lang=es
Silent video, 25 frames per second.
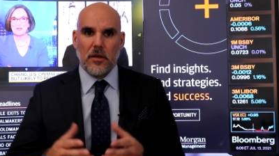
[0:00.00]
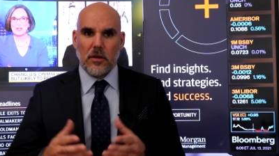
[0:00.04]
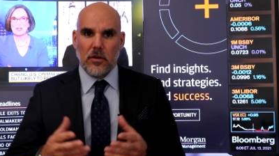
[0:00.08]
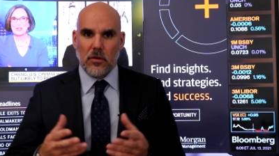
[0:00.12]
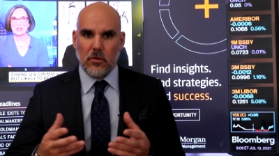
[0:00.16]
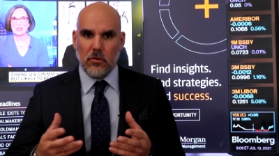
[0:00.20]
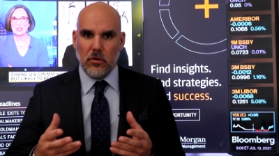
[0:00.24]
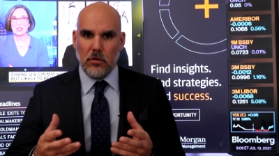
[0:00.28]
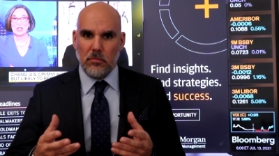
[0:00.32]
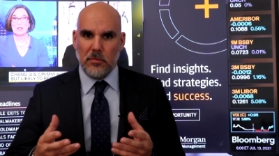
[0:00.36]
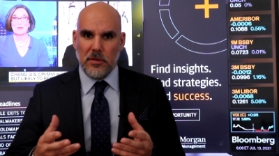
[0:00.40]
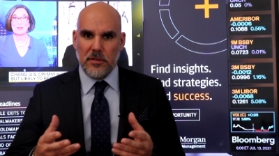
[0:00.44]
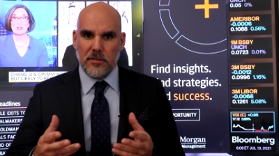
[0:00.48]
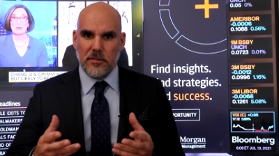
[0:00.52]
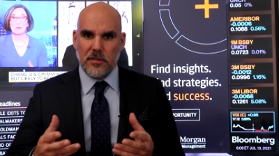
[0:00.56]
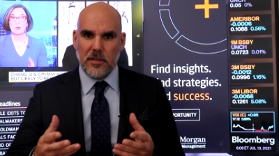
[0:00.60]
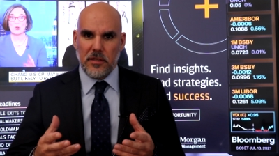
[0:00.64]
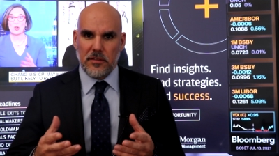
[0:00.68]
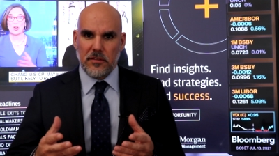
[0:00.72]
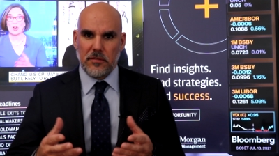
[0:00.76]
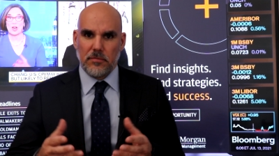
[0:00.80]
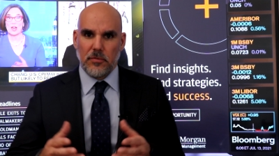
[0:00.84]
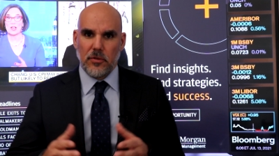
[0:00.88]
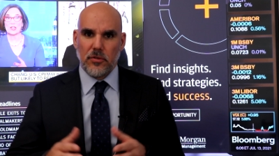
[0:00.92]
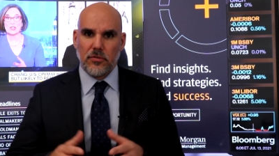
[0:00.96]
Goldman
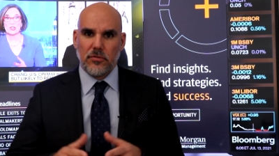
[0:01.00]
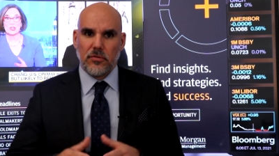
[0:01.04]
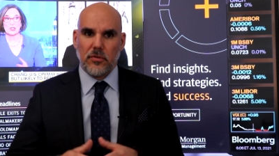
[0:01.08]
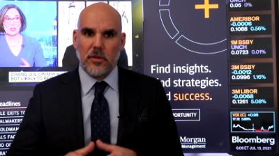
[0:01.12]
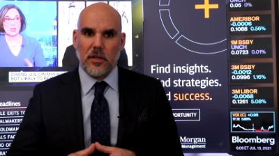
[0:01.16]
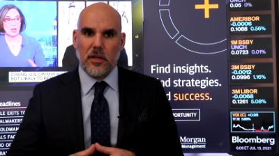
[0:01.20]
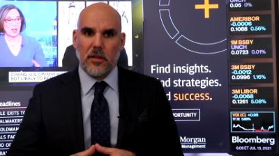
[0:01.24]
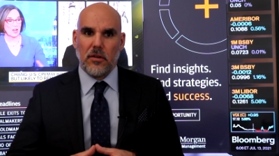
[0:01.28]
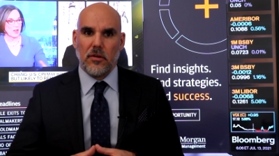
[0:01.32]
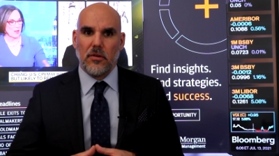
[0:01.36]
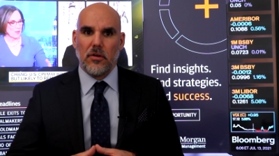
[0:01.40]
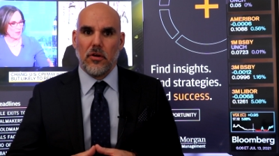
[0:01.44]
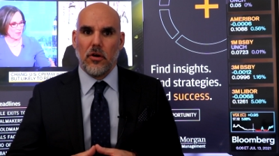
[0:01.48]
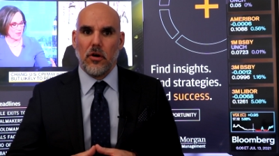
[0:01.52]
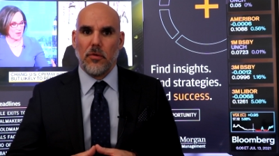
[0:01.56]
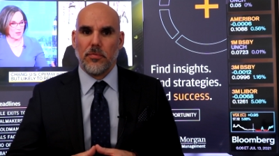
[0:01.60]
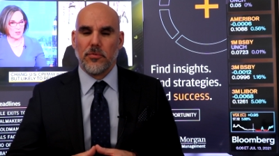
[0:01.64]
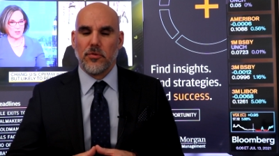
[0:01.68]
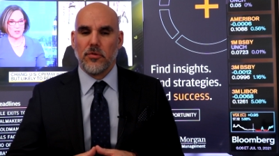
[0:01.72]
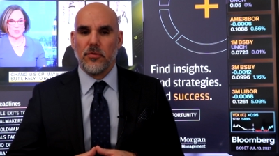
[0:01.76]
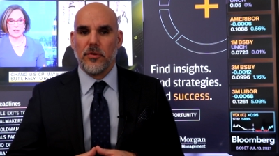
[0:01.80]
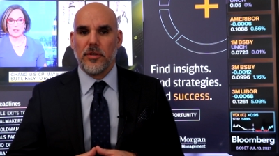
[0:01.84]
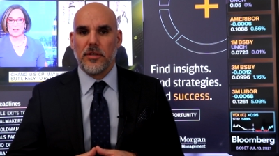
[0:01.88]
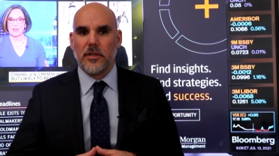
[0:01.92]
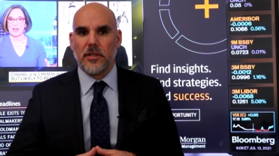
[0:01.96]
Sachs, por su lado,
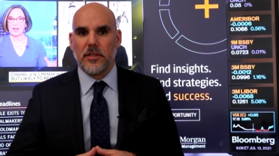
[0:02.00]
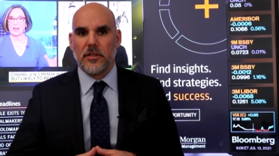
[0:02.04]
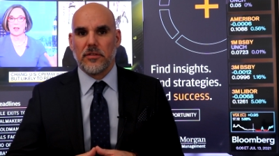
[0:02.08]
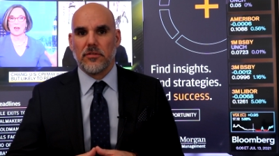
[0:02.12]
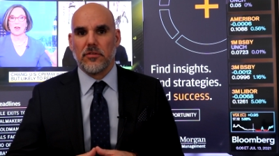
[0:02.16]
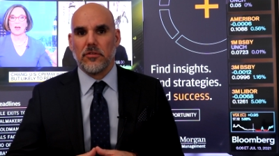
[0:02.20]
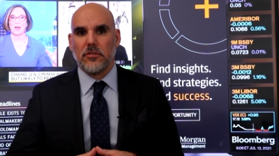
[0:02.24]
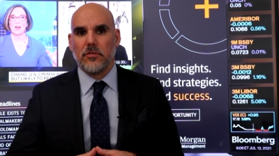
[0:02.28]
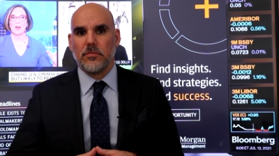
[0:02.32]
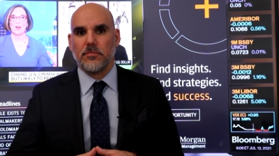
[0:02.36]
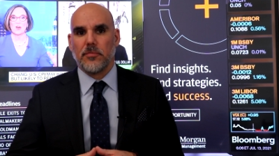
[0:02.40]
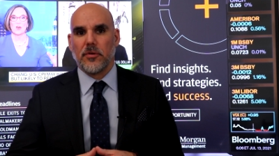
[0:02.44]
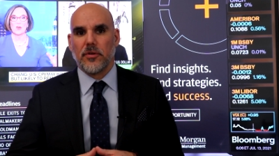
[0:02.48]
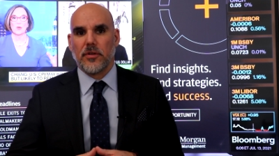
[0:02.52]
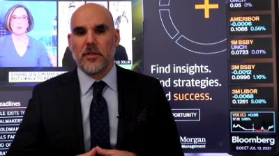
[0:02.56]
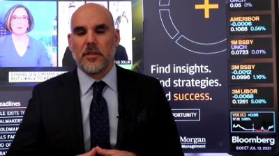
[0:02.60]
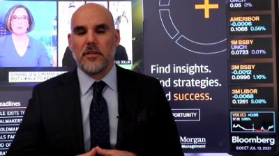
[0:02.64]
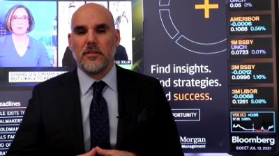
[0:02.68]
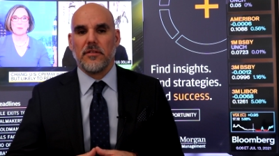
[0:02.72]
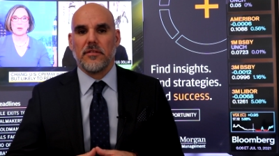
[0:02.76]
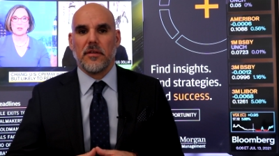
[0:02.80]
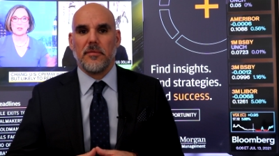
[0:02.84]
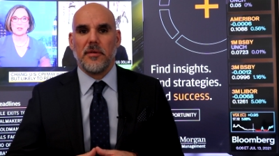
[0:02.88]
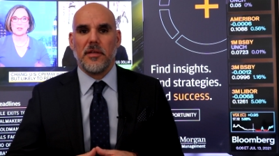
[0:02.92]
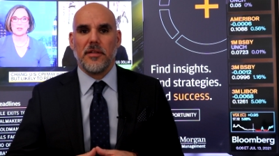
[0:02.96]
obtuvo ingresos por
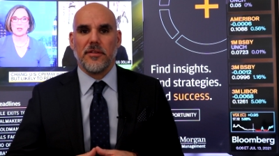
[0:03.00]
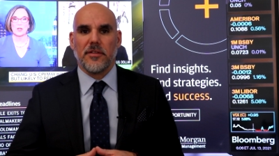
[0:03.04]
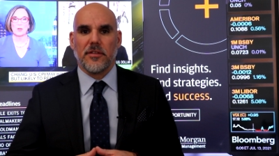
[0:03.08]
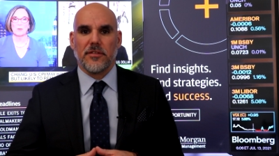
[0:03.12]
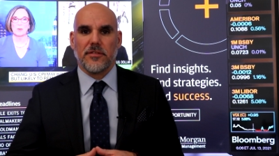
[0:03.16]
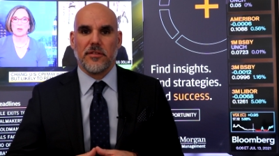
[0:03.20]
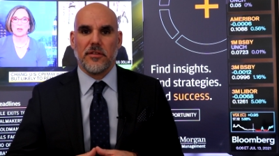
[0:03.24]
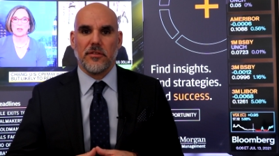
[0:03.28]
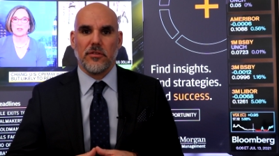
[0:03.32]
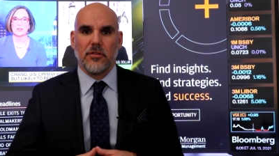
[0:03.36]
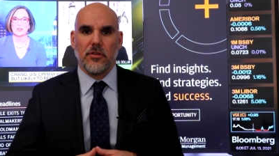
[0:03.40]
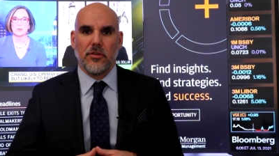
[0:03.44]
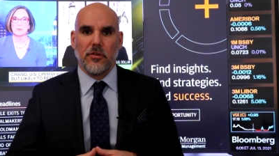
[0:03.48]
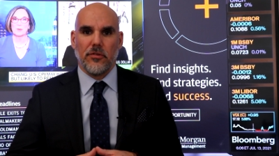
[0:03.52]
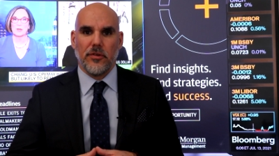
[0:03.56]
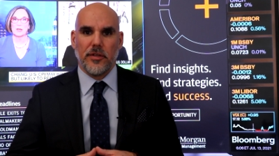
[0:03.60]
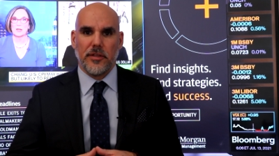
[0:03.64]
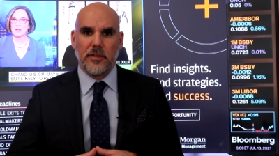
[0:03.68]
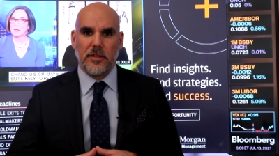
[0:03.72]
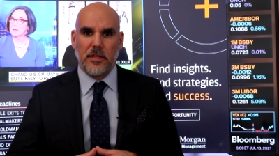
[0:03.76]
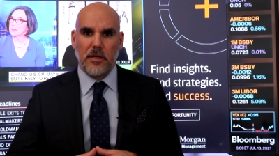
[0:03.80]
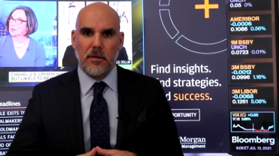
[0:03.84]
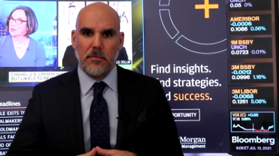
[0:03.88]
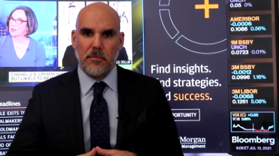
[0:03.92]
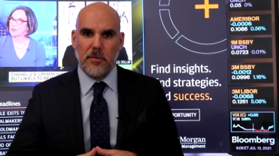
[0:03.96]

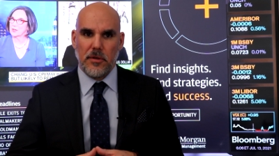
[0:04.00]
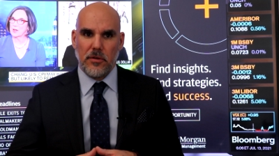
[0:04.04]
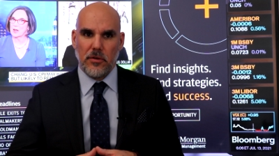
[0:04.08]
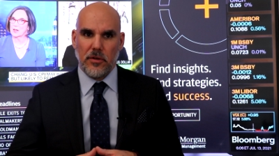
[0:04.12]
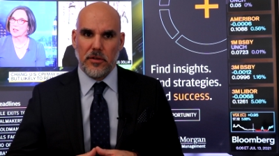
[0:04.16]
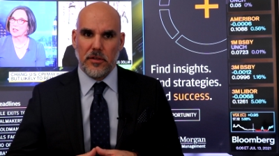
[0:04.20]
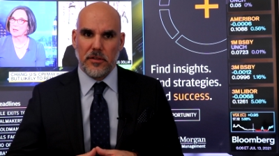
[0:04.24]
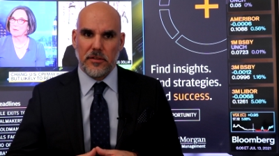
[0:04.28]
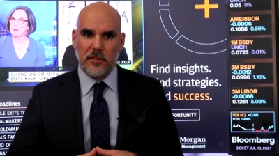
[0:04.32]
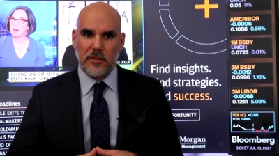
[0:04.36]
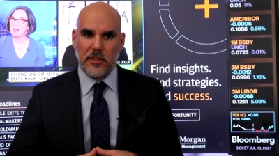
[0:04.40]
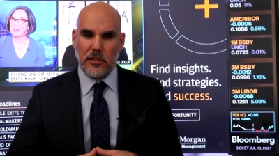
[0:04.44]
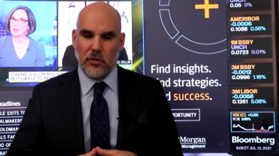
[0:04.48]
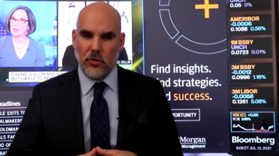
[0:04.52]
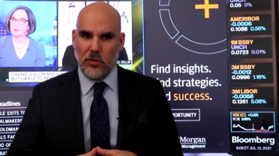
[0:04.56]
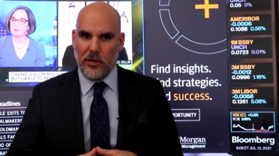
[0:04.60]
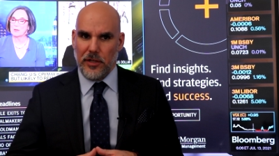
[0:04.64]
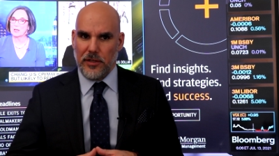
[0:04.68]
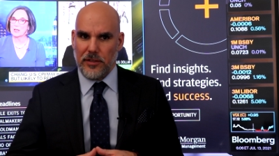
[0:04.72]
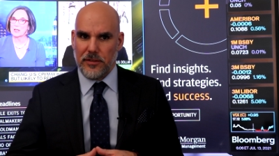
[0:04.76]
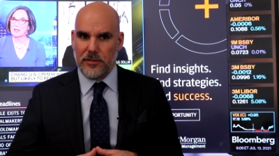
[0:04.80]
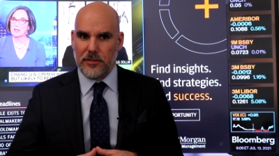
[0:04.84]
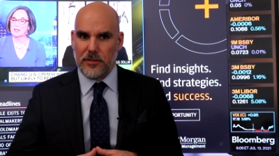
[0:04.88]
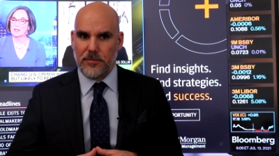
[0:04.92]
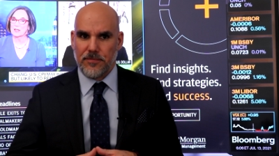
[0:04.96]
15.390 millones de
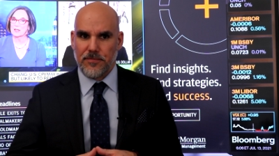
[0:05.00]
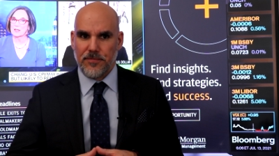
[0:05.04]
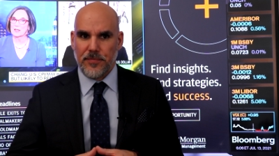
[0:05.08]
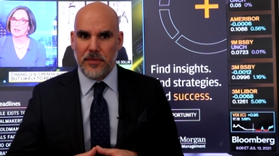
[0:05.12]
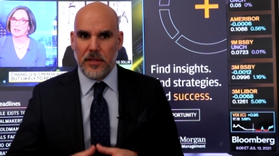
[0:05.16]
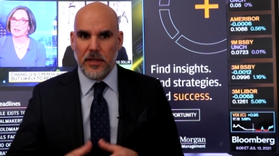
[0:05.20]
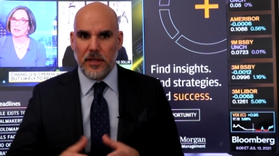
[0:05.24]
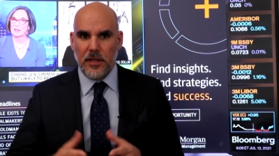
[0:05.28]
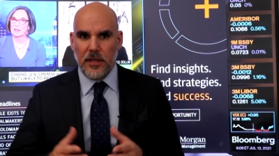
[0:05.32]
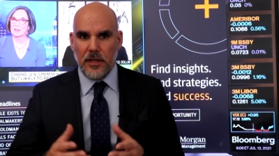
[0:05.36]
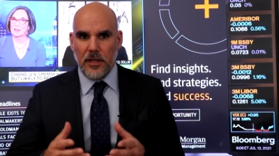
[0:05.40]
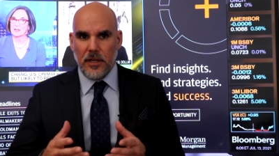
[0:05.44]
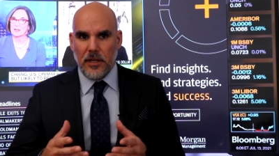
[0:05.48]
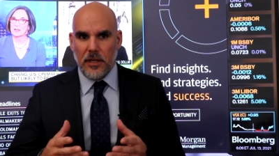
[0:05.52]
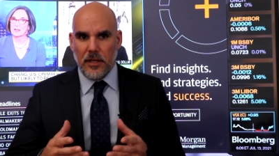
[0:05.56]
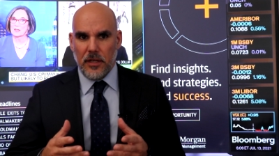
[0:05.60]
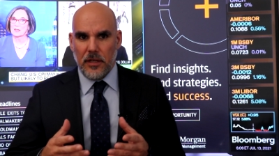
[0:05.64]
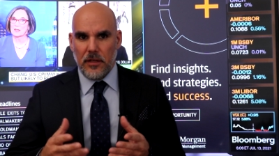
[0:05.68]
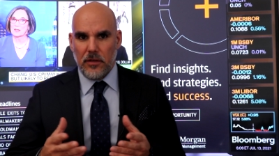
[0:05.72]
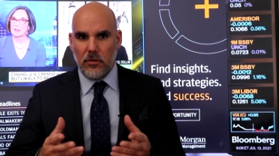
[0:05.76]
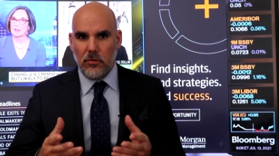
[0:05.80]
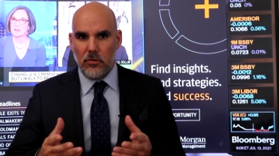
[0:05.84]
dólares. En